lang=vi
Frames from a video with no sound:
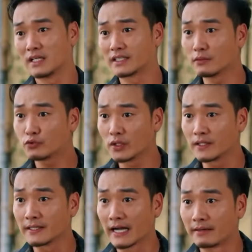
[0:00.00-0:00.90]
Là trong chuyện
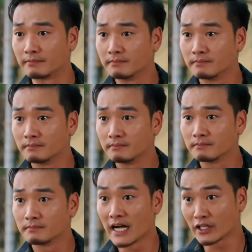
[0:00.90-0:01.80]
tình cảm
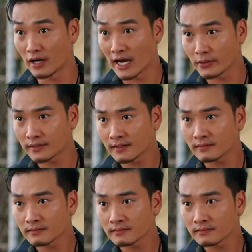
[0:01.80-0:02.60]
Anh có hai nguyên tắc